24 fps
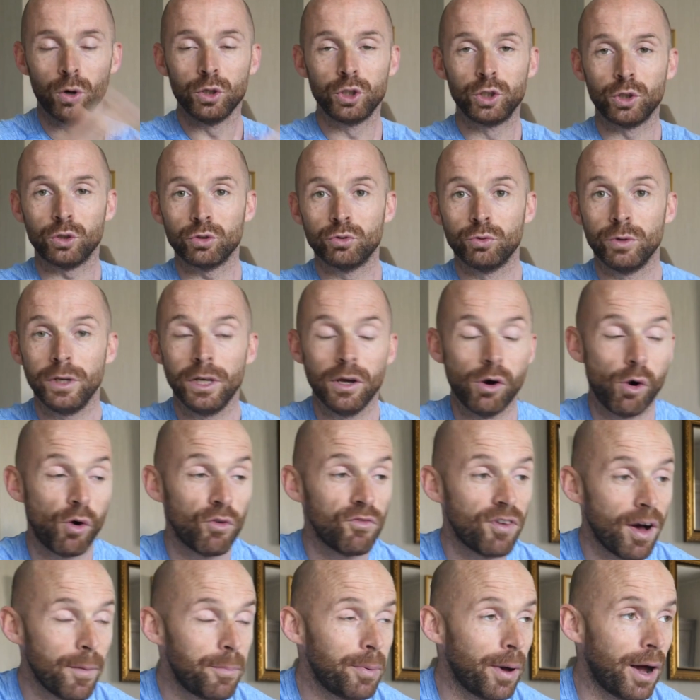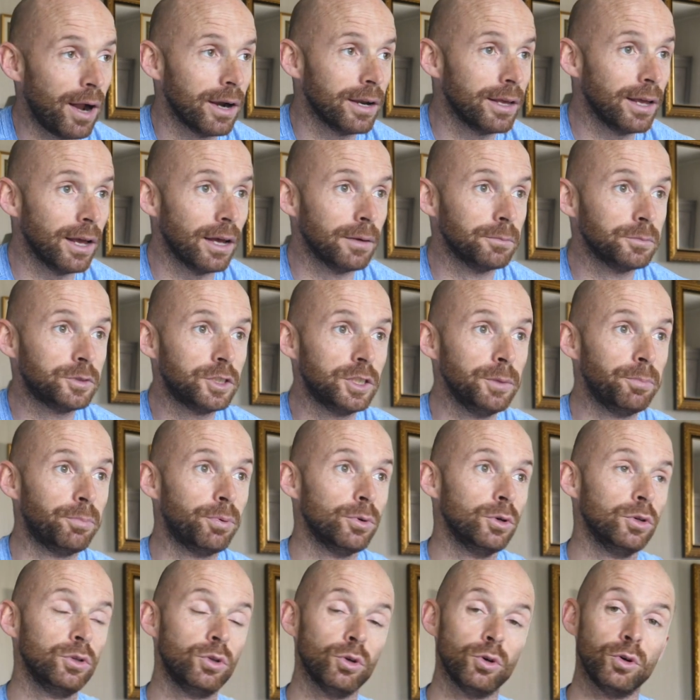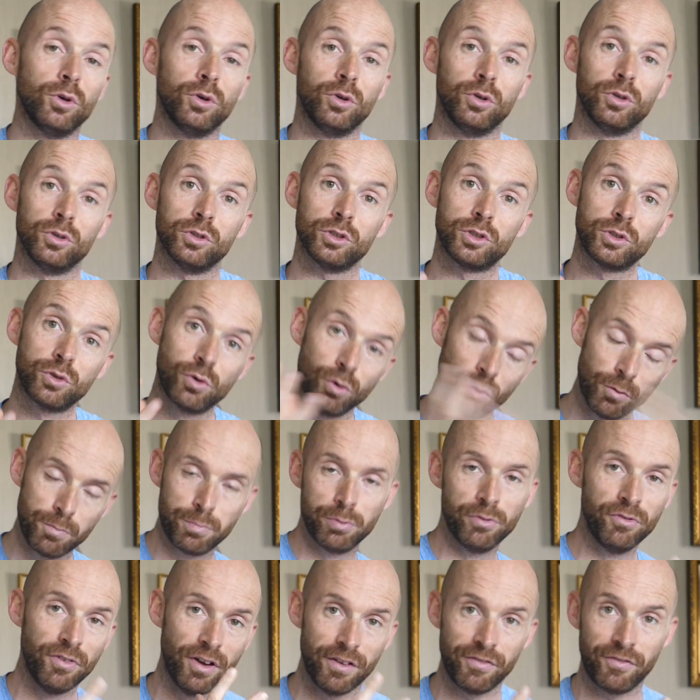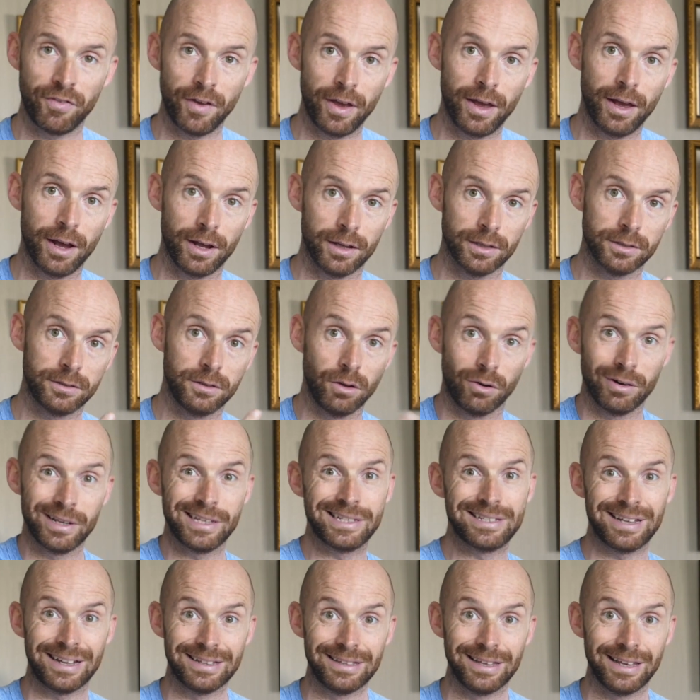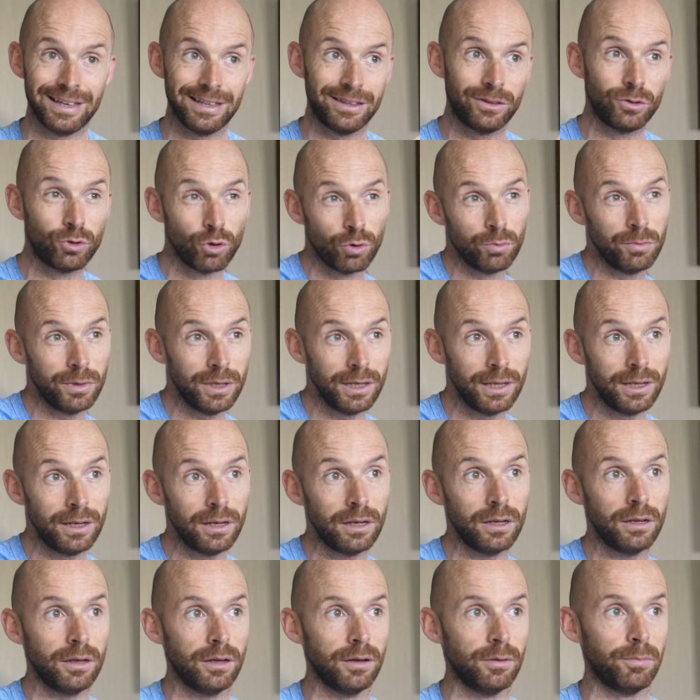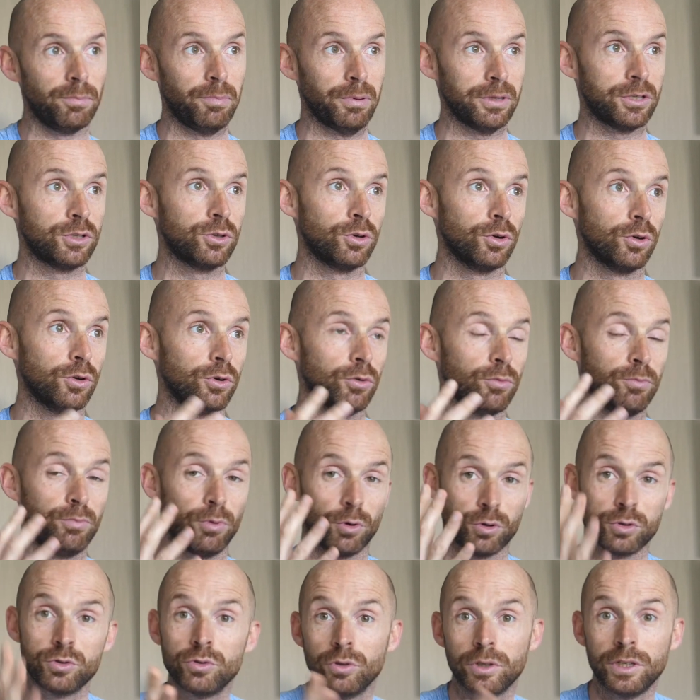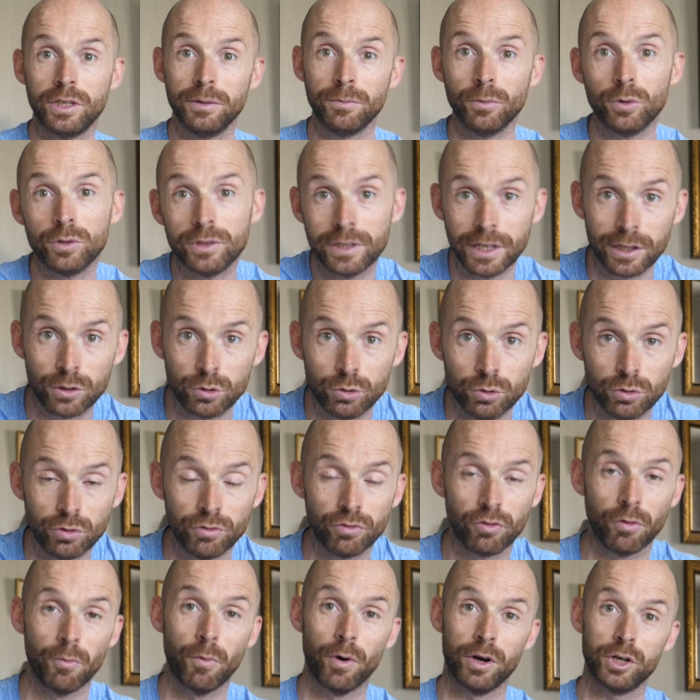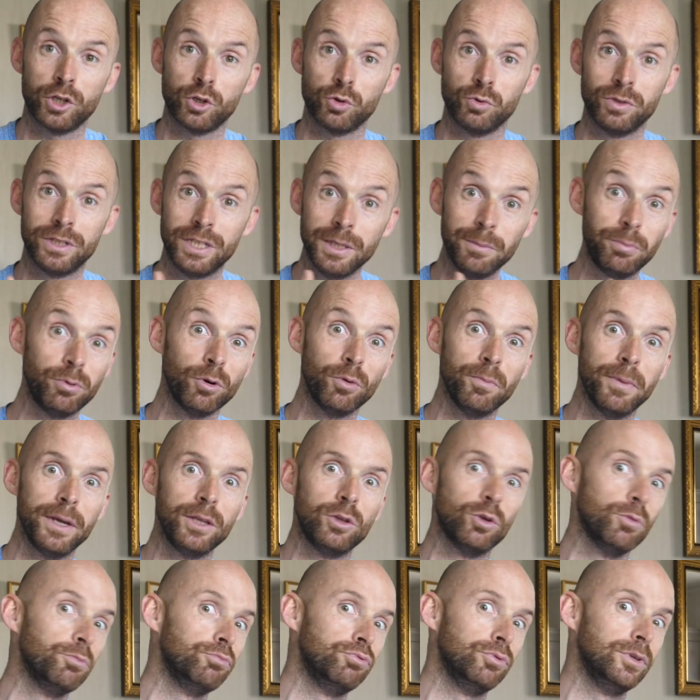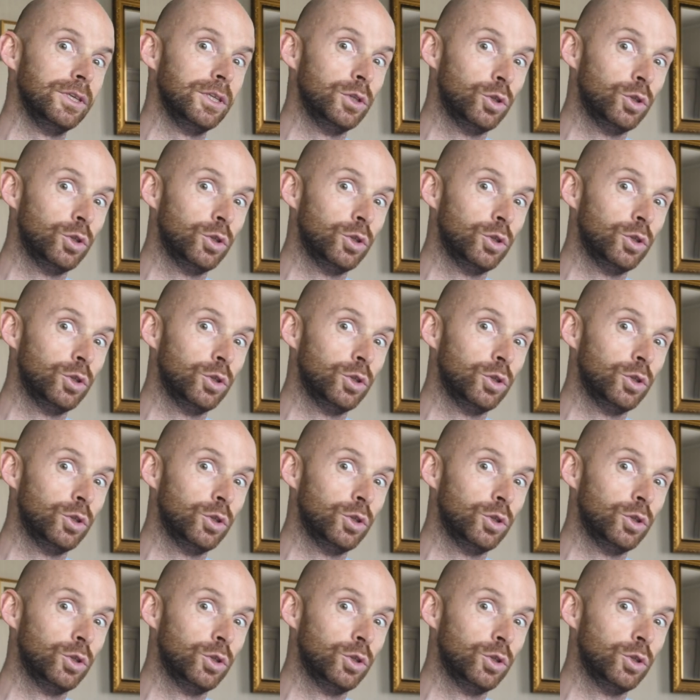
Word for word: Aujourd'hui, on va parler un petit peu de ce qu'on pouvait faire dans les années 2000, euh, parce que pour ceux qui me découvrent, moi je suis diplômé depuis